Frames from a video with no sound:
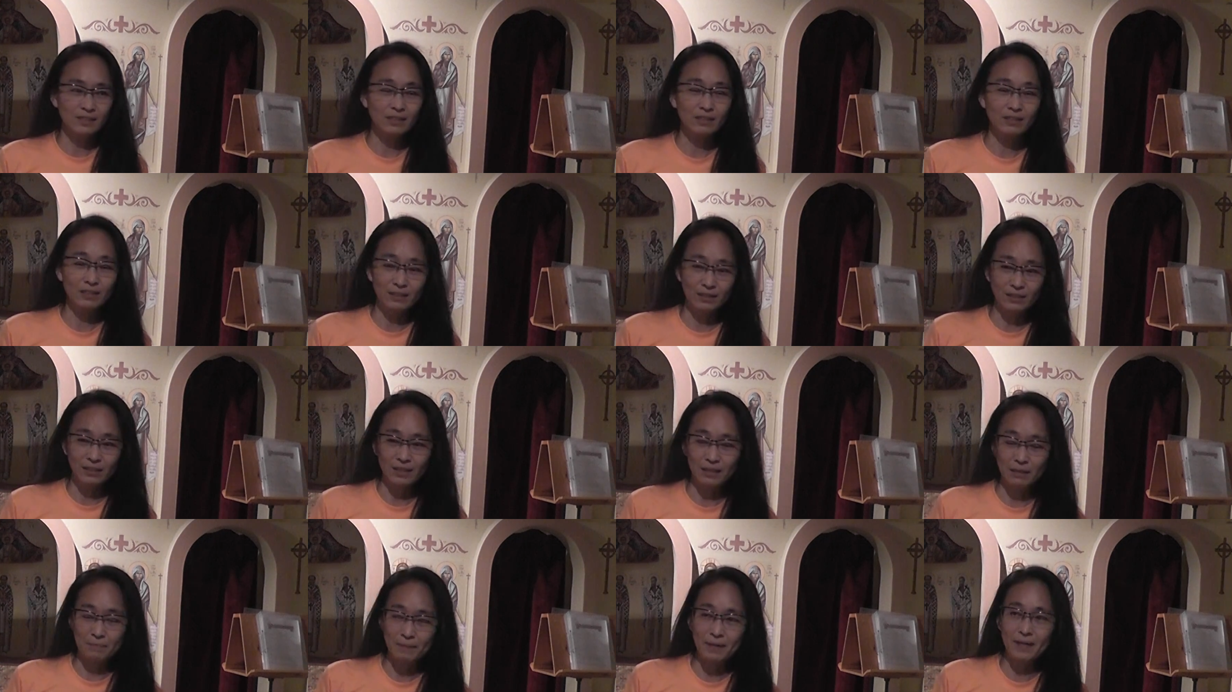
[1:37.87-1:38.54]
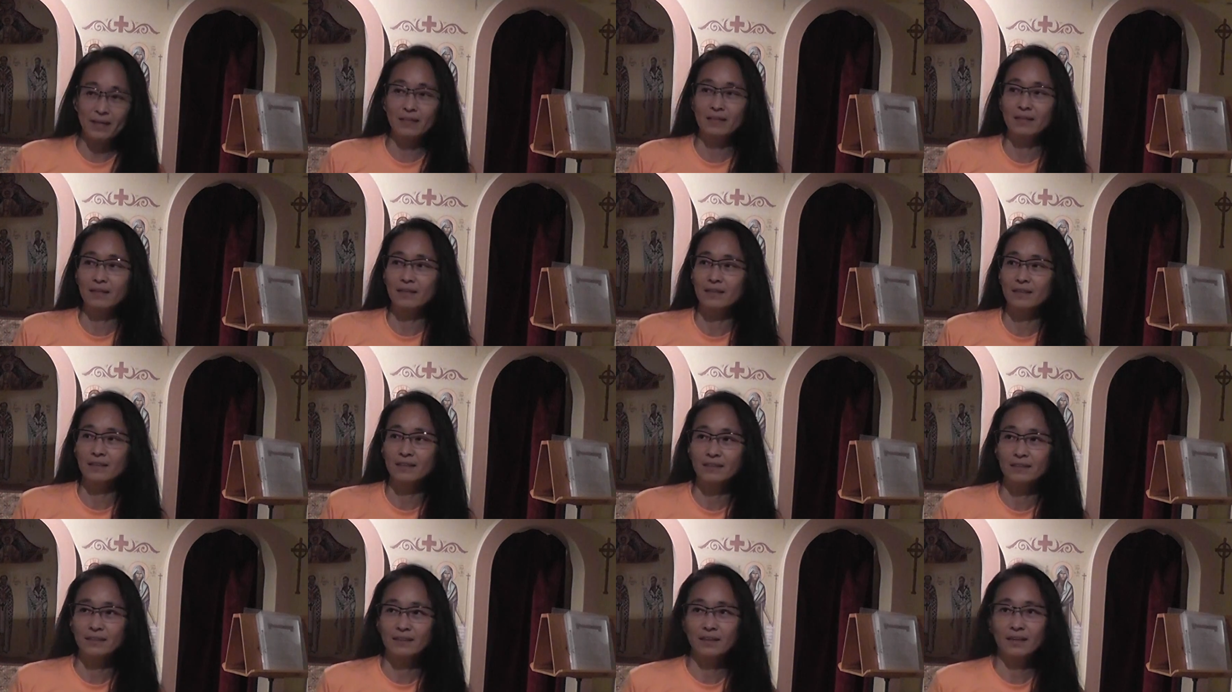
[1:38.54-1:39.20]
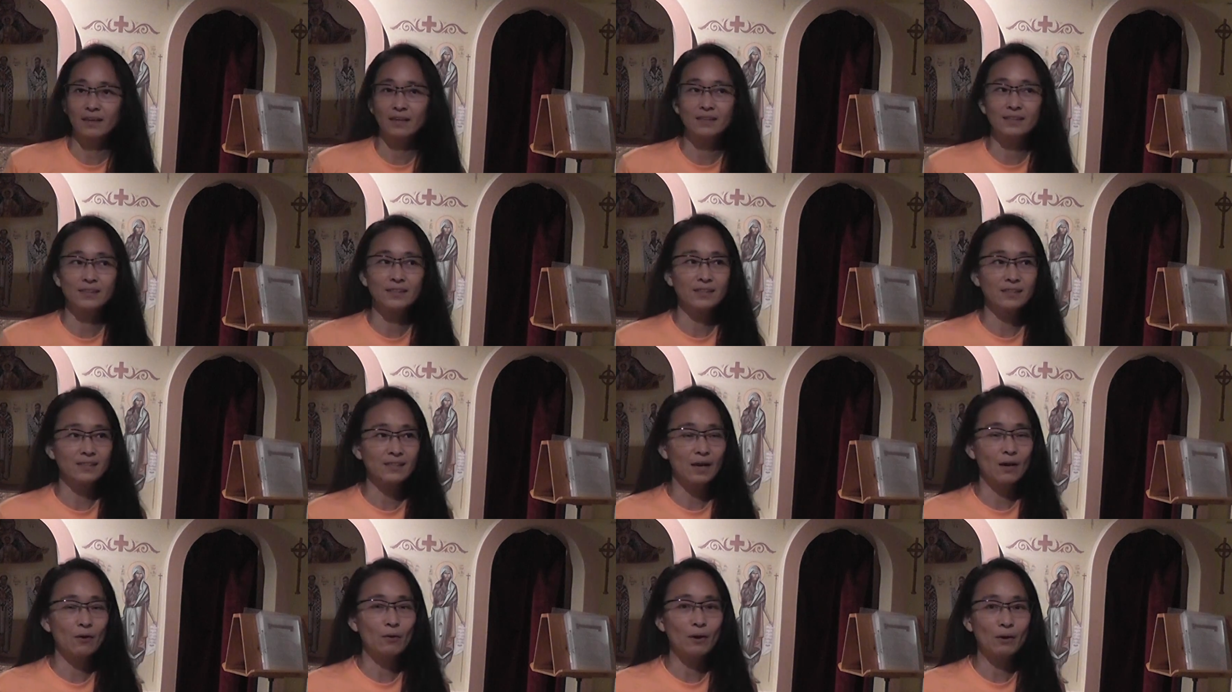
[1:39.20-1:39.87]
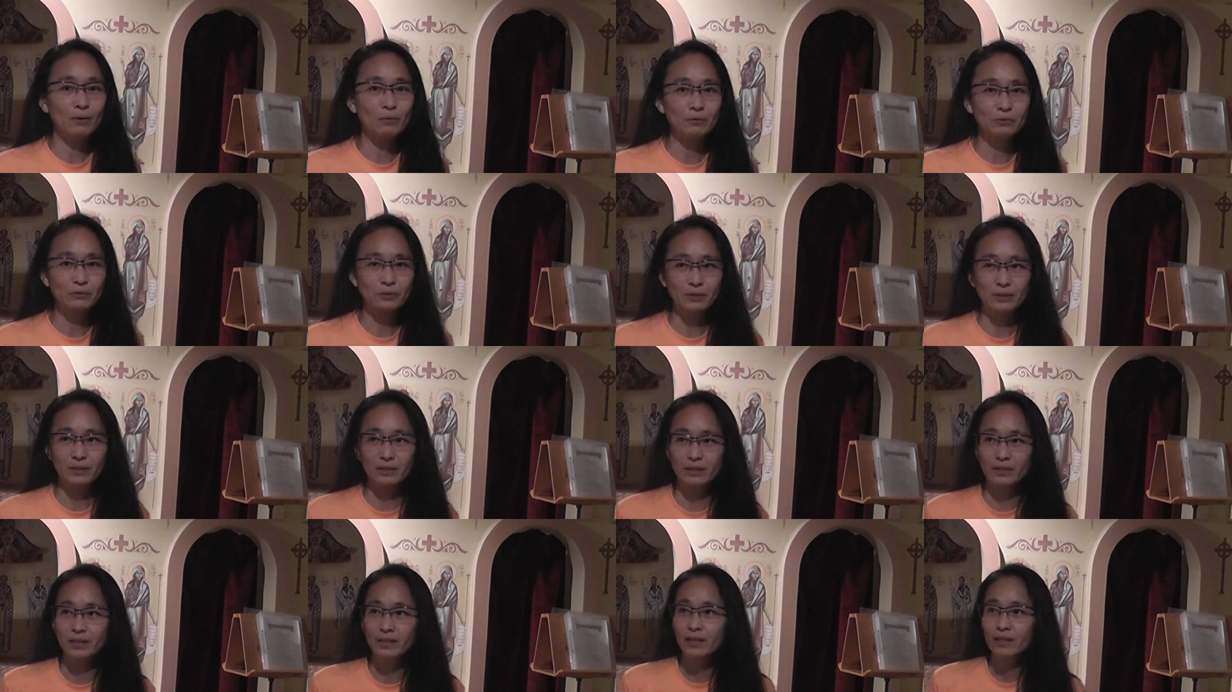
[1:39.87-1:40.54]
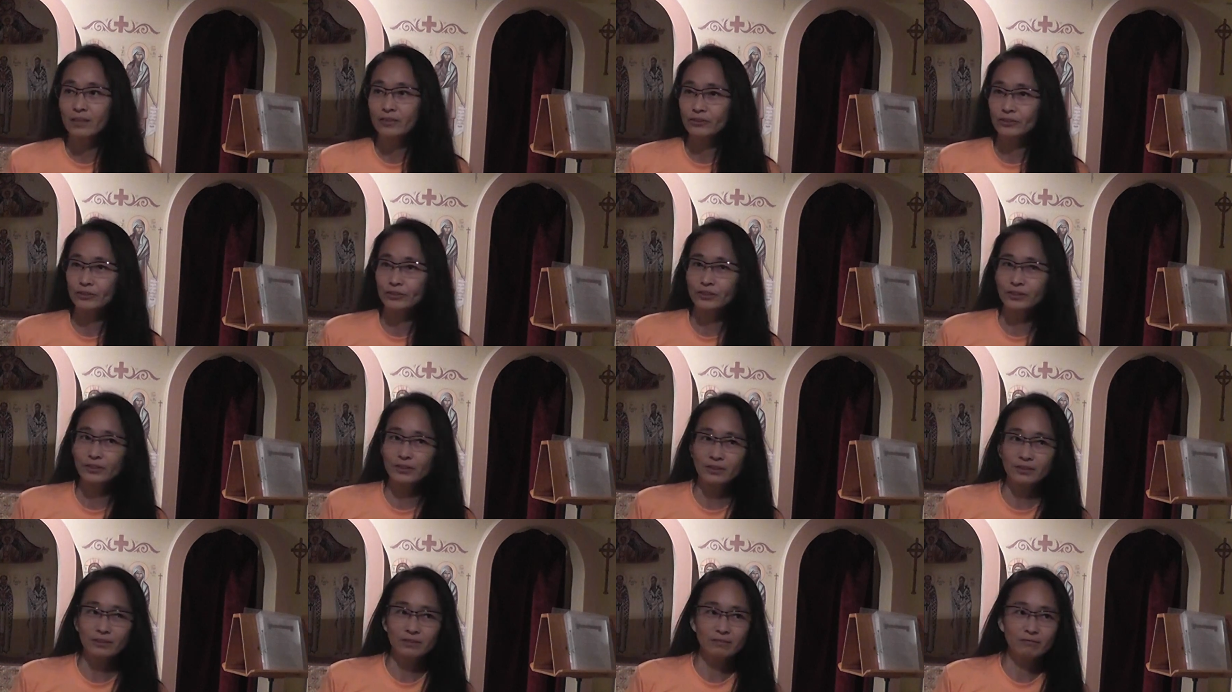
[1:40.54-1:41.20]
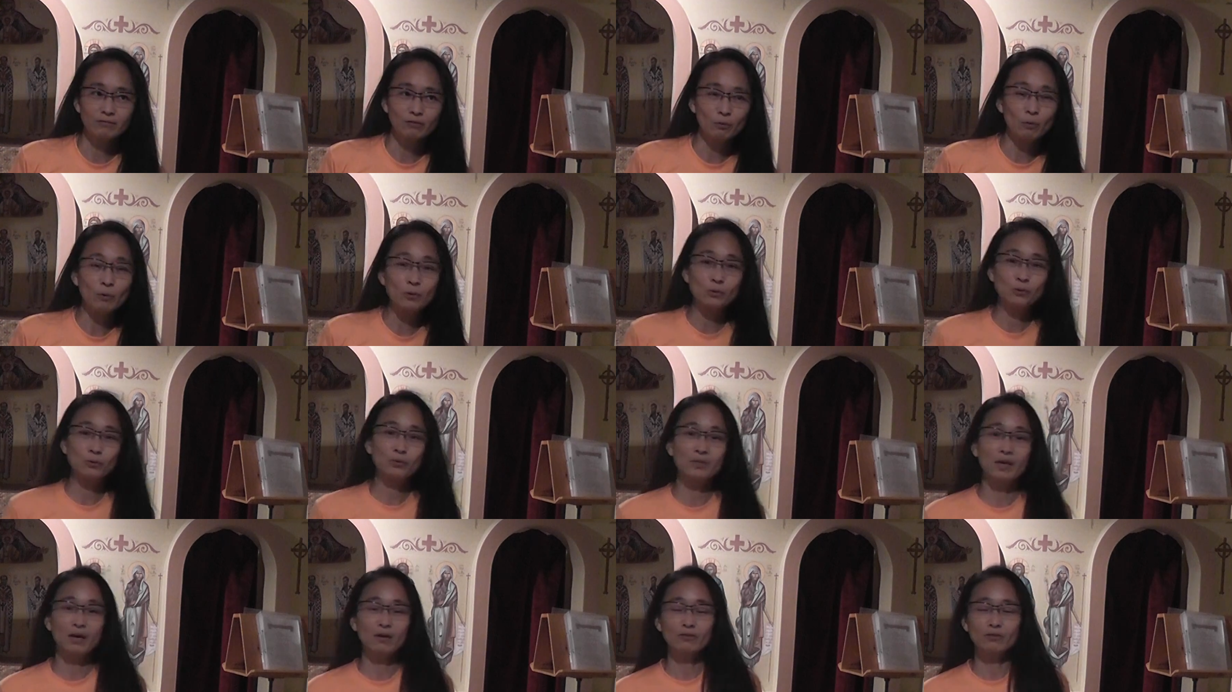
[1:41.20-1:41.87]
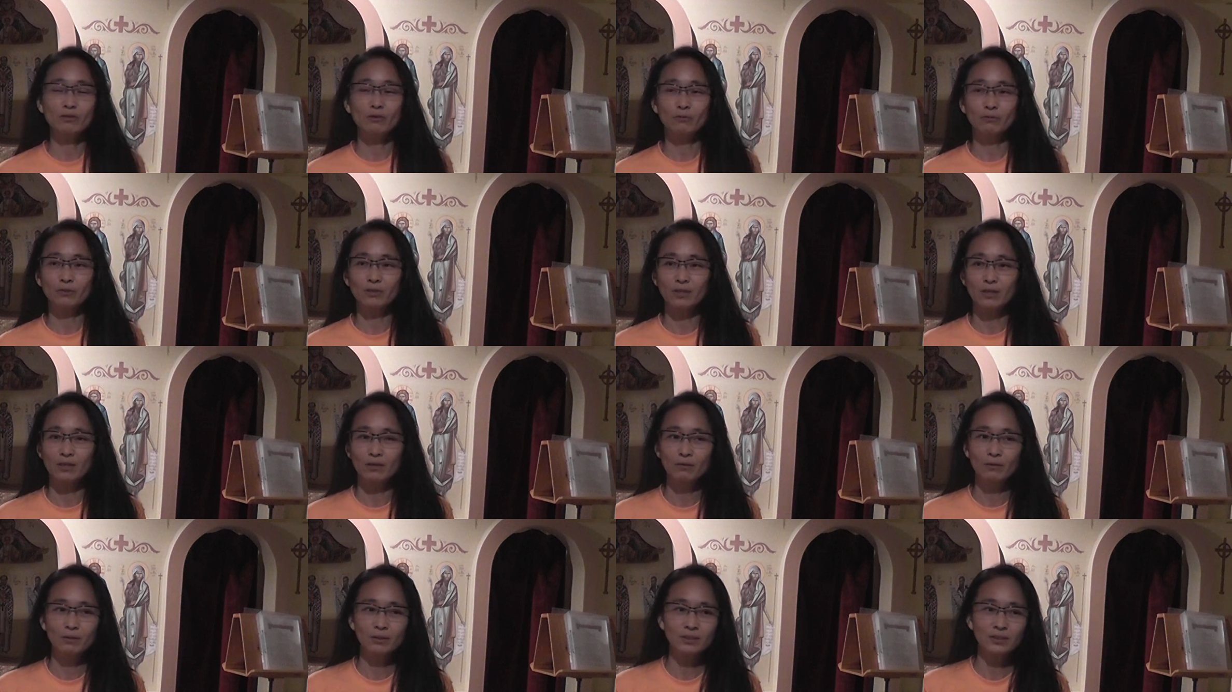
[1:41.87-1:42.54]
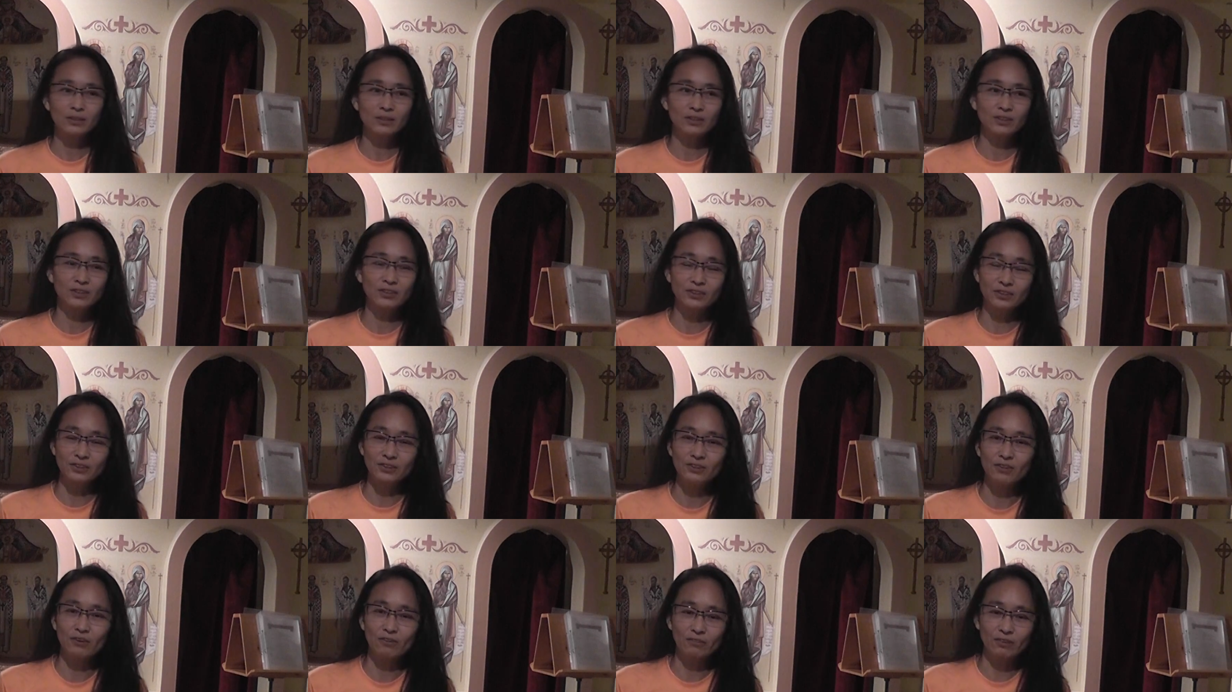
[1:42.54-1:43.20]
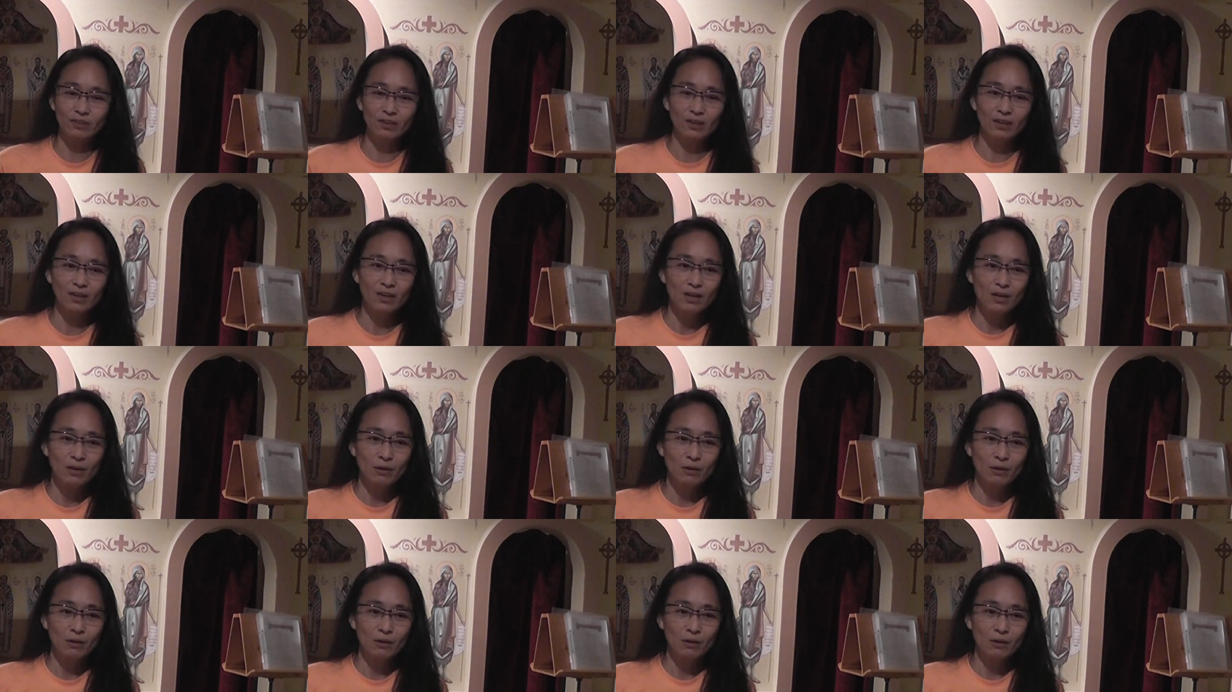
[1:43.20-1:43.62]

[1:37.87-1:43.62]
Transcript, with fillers: 呃里面的那个圣像画，我觉得就是我需要用的，或是实用的，